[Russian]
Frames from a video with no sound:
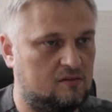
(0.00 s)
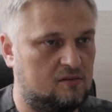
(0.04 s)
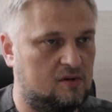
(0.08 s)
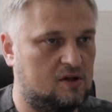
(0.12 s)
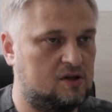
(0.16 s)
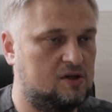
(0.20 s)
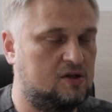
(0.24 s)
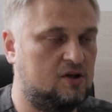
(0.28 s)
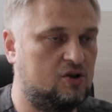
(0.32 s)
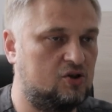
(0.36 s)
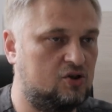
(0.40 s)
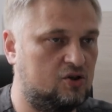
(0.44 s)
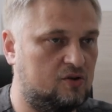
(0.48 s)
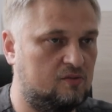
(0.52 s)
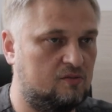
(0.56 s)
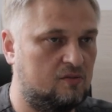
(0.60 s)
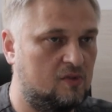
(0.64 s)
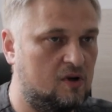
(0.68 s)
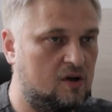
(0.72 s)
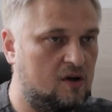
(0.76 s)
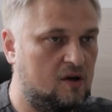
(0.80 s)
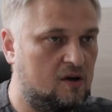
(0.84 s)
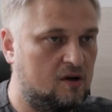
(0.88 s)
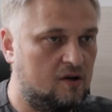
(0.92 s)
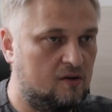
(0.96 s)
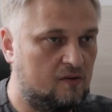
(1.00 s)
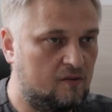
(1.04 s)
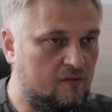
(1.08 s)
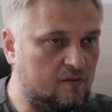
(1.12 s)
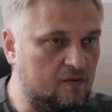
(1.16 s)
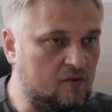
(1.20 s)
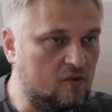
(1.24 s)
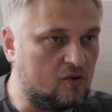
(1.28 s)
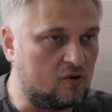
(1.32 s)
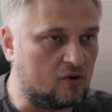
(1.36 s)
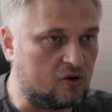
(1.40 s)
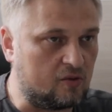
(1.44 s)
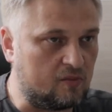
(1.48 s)
так скажем,
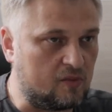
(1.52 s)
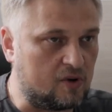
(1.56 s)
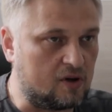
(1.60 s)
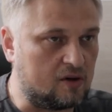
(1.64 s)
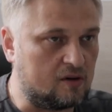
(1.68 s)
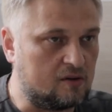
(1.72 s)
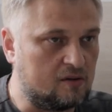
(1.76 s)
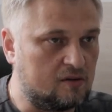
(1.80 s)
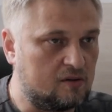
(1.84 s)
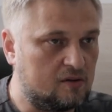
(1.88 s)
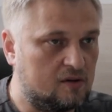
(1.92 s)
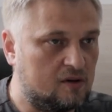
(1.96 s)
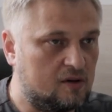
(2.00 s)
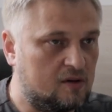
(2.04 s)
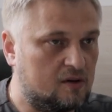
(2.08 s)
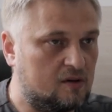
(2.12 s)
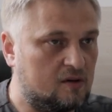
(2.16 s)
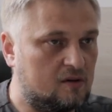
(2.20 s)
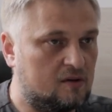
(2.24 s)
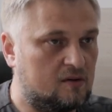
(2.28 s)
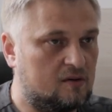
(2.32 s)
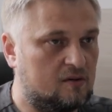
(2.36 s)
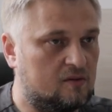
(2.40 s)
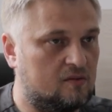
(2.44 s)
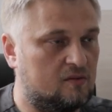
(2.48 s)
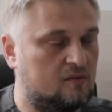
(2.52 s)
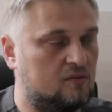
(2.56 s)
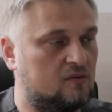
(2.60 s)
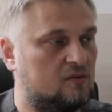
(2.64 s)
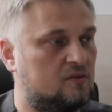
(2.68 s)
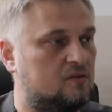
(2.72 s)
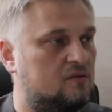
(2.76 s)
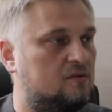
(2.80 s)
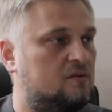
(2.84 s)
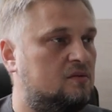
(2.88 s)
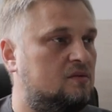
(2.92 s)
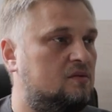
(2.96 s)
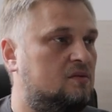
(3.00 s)
в норме.
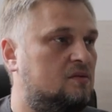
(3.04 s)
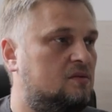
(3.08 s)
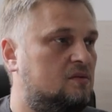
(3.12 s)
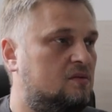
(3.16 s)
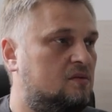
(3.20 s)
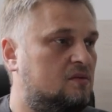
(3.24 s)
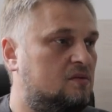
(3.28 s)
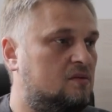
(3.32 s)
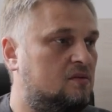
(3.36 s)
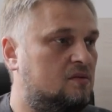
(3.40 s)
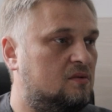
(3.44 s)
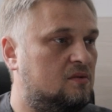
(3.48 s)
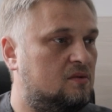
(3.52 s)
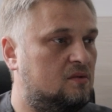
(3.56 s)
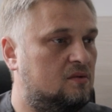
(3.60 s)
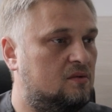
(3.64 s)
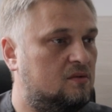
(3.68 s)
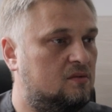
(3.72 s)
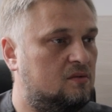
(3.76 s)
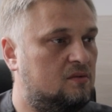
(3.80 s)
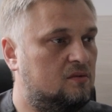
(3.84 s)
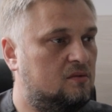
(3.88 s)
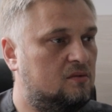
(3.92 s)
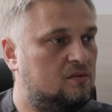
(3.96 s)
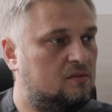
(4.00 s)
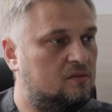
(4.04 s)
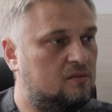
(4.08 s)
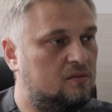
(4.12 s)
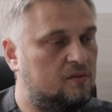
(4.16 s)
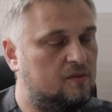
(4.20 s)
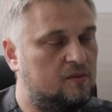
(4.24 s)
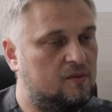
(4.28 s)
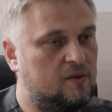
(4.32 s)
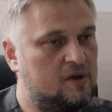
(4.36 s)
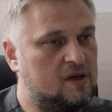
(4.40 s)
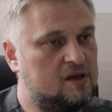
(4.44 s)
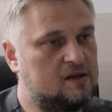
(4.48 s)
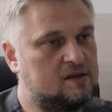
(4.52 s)
Вот. Э, ну,
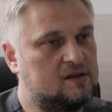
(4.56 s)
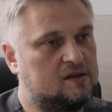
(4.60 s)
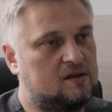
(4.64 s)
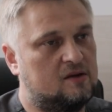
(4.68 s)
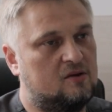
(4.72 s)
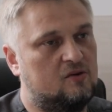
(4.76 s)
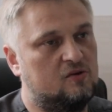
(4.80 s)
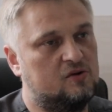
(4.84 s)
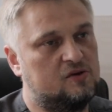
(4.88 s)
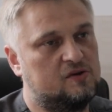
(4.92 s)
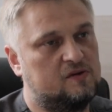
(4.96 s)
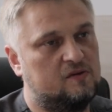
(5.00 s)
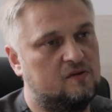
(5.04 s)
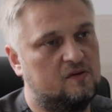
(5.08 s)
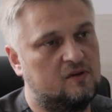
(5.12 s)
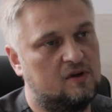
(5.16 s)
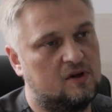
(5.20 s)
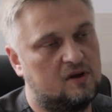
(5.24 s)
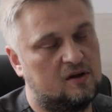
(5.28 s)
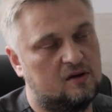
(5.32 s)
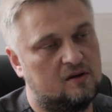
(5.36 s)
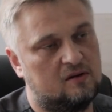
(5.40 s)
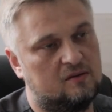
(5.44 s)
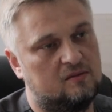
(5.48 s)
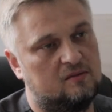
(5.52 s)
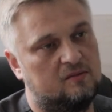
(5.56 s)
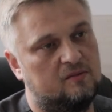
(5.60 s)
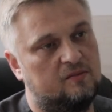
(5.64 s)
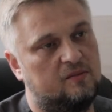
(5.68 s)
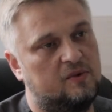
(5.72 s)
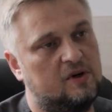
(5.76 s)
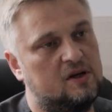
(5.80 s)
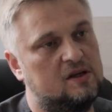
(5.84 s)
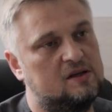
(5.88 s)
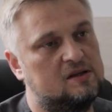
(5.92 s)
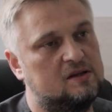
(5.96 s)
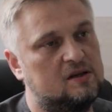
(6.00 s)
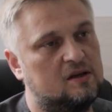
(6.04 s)
есть косвенные
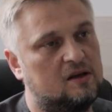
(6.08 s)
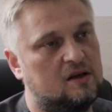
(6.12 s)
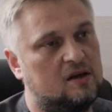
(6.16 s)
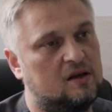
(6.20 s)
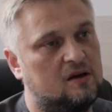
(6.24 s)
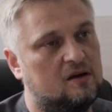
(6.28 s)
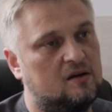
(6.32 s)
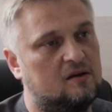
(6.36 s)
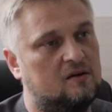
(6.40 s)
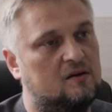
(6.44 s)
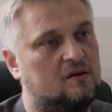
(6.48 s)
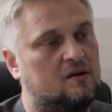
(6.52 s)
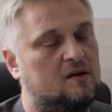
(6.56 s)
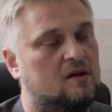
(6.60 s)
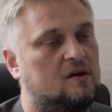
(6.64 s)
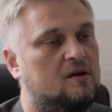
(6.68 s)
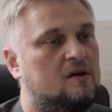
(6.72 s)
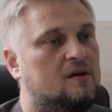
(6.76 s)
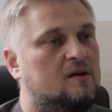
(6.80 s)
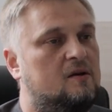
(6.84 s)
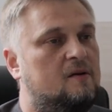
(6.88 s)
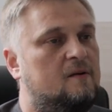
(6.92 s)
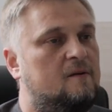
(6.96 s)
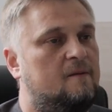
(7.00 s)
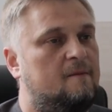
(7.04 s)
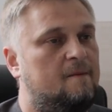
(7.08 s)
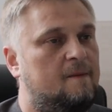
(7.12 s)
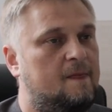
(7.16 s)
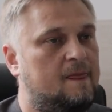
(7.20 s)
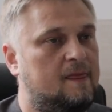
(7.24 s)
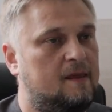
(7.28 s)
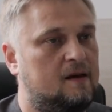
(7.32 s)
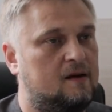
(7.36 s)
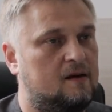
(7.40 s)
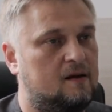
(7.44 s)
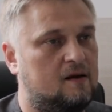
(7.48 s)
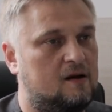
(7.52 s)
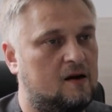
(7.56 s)
признаки
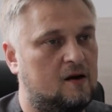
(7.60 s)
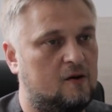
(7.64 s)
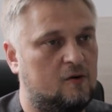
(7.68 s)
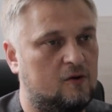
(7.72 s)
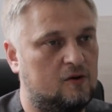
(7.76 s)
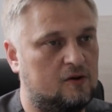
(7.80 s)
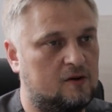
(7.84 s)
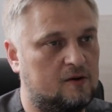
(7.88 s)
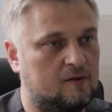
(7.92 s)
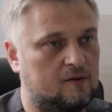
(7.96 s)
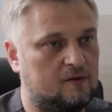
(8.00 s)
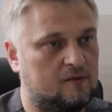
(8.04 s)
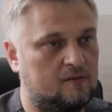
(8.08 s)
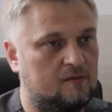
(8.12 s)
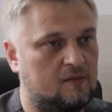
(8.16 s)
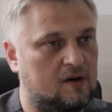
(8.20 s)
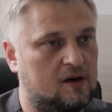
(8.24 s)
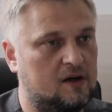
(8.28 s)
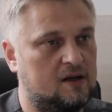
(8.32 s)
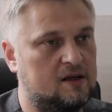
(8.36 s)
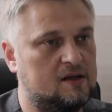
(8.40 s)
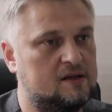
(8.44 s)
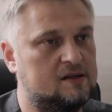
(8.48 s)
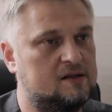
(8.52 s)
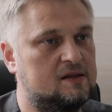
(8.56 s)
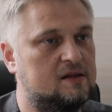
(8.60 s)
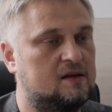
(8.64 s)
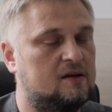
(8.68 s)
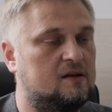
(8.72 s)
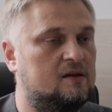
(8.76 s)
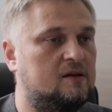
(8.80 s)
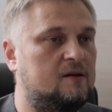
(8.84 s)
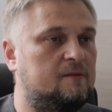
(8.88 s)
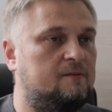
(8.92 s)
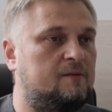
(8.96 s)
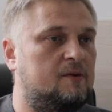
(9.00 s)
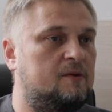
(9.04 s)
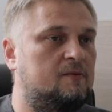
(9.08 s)
какой-то болезни,
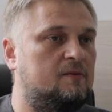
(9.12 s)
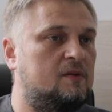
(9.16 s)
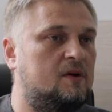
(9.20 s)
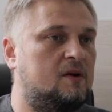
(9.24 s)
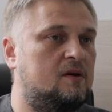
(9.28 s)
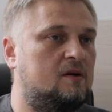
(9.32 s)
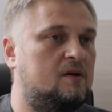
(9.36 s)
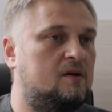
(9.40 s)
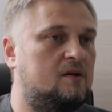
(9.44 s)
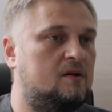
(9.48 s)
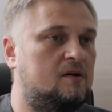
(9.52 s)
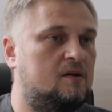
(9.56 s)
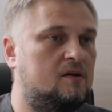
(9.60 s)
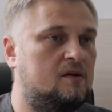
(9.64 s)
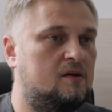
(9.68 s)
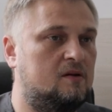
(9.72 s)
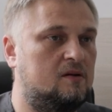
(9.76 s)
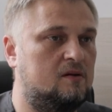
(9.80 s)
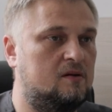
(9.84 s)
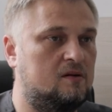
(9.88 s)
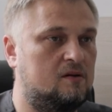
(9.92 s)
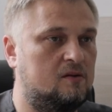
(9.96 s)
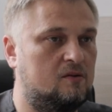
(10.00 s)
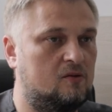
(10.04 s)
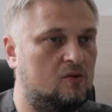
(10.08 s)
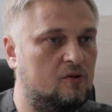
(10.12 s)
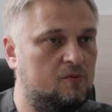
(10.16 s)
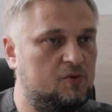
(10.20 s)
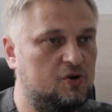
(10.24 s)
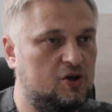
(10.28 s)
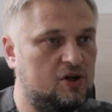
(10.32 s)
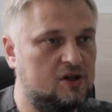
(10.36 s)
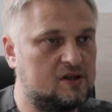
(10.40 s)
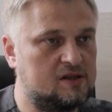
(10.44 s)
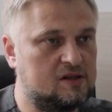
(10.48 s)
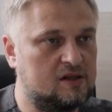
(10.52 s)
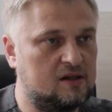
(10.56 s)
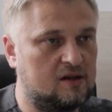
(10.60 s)
например, э,
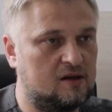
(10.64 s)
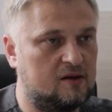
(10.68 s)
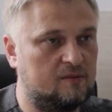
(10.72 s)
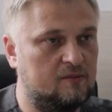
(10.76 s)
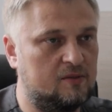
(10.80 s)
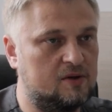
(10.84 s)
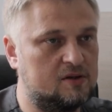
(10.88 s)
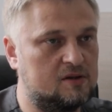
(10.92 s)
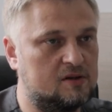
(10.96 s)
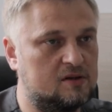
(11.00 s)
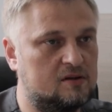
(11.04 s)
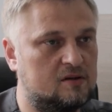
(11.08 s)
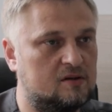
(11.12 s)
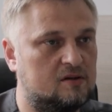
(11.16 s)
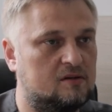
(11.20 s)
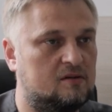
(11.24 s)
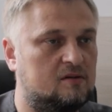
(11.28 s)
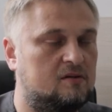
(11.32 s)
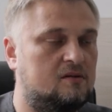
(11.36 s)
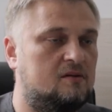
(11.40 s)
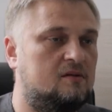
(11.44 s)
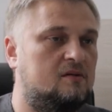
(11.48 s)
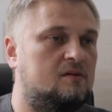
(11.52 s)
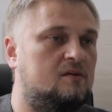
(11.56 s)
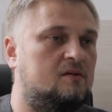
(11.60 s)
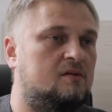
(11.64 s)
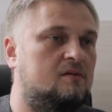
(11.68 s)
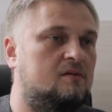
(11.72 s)
общая слабость, э,